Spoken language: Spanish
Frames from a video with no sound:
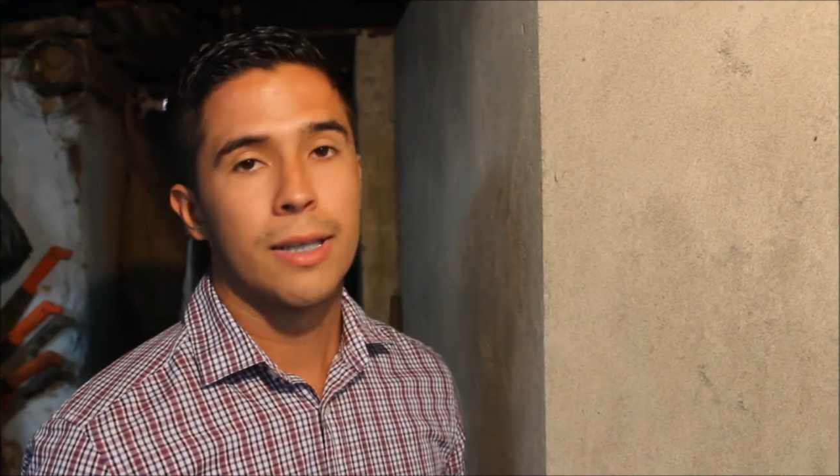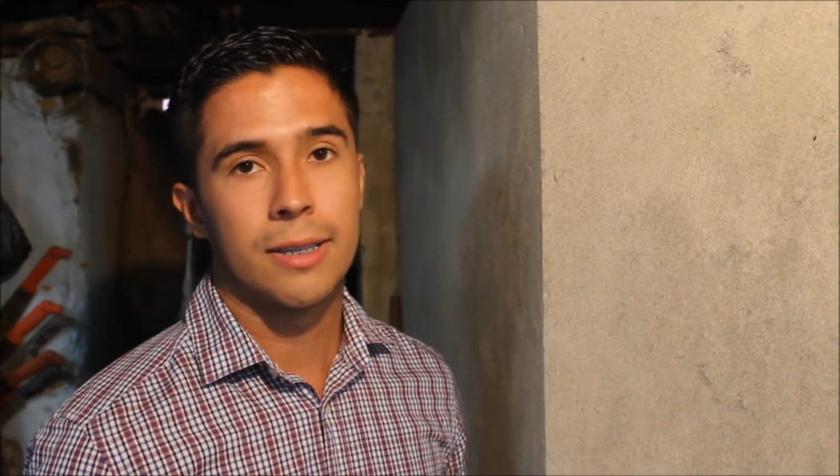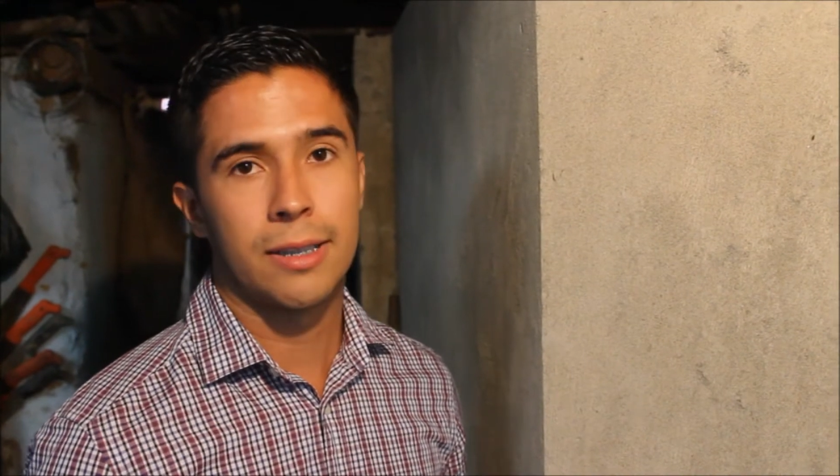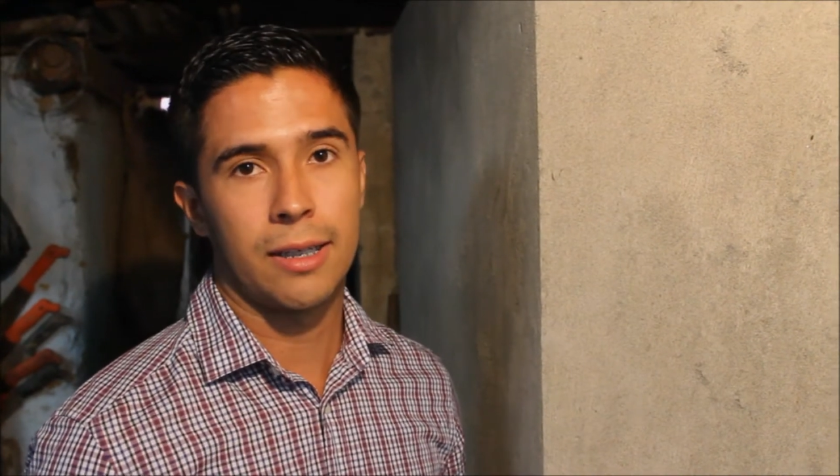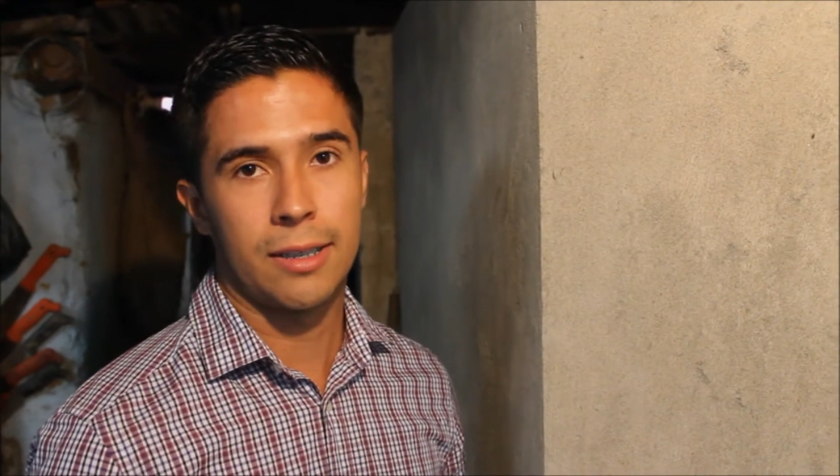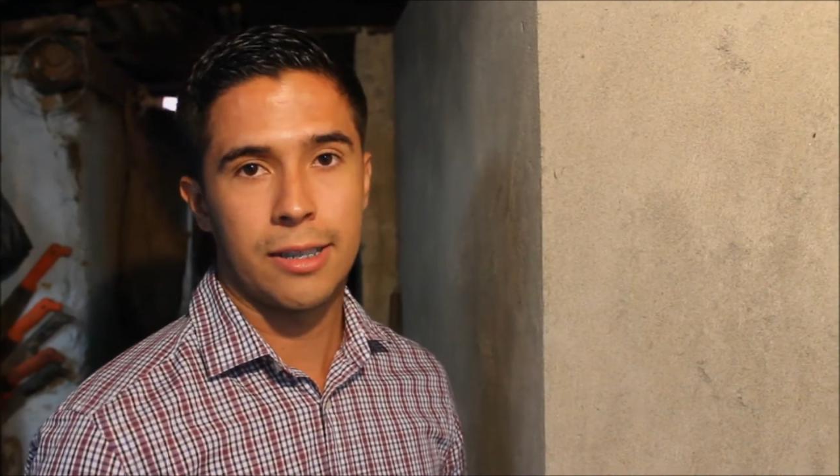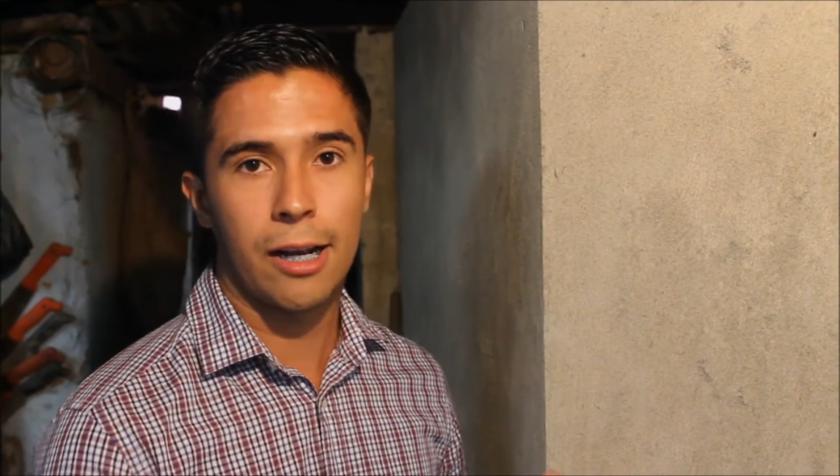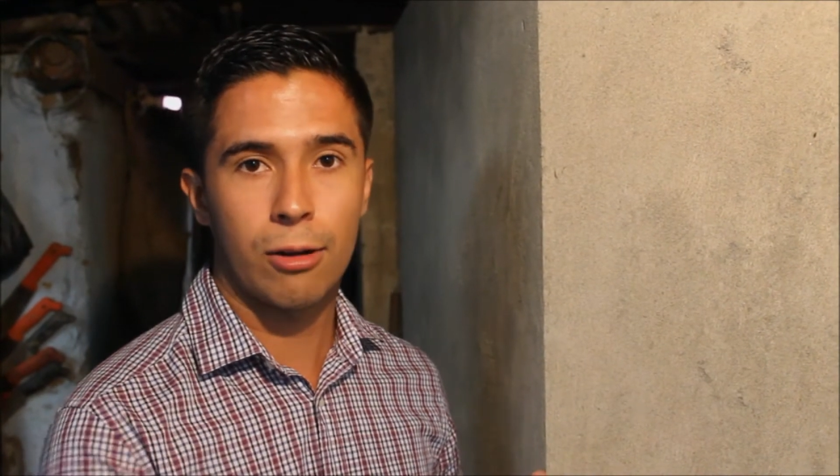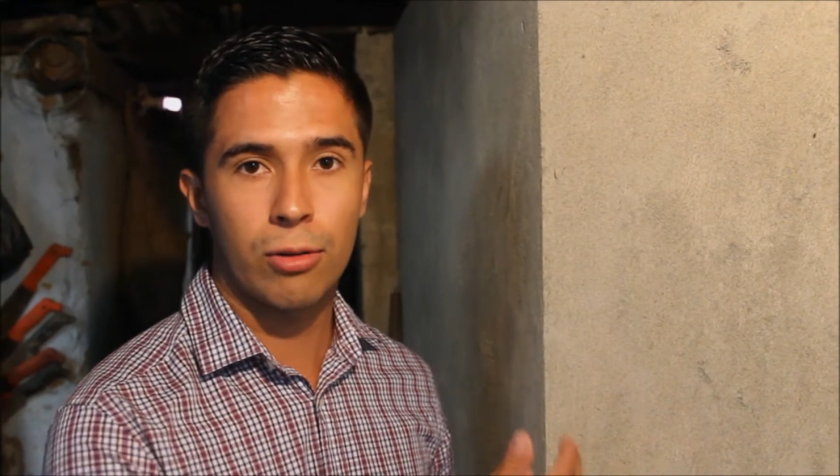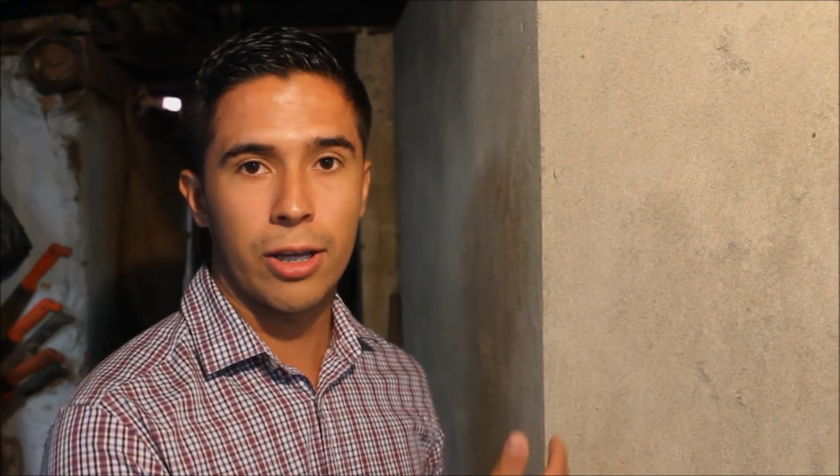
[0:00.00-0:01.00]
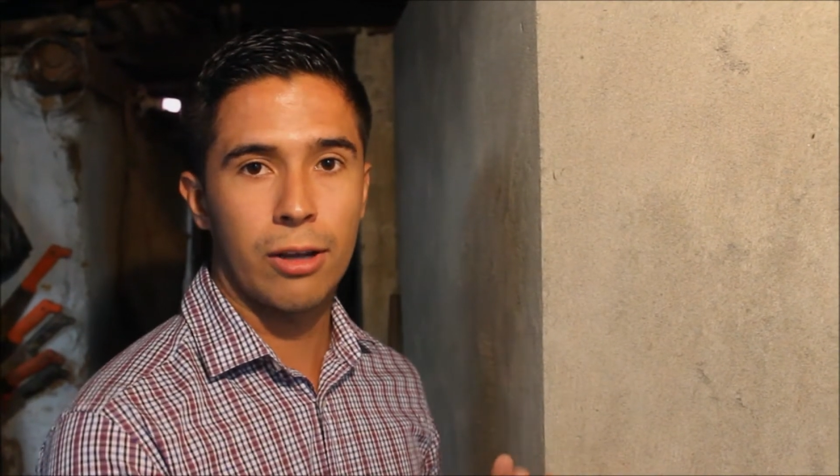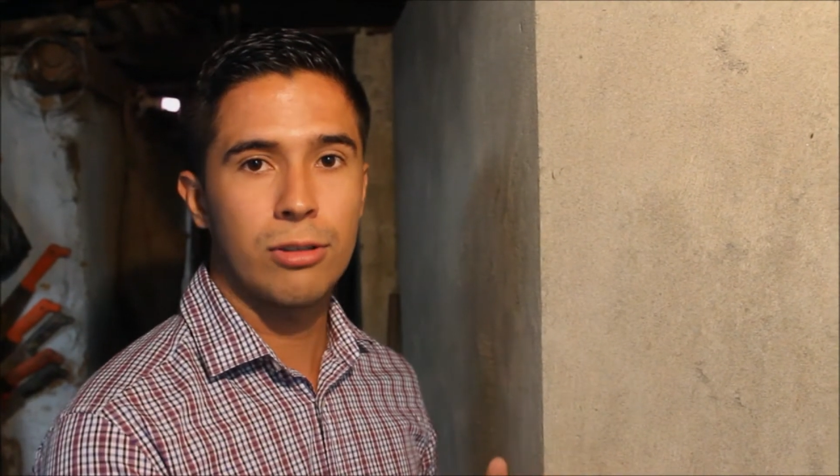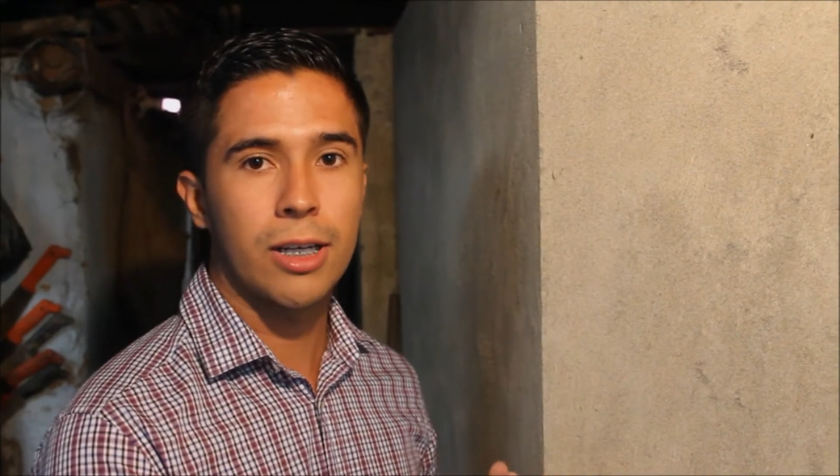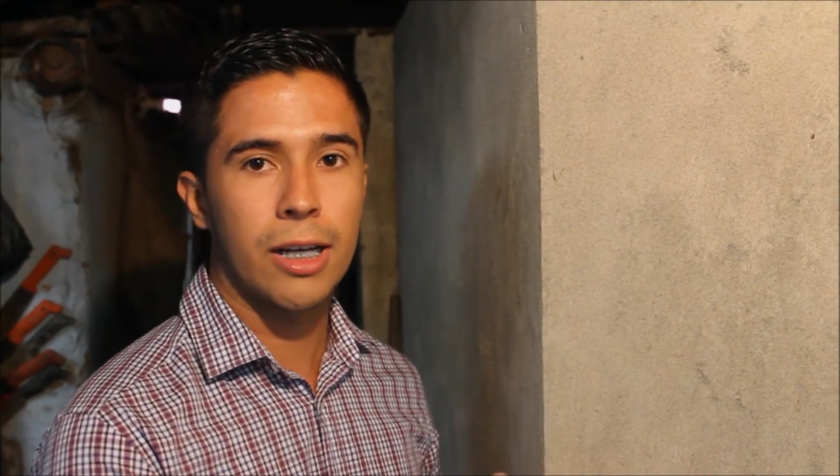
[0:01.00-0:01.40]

se, recogieron, se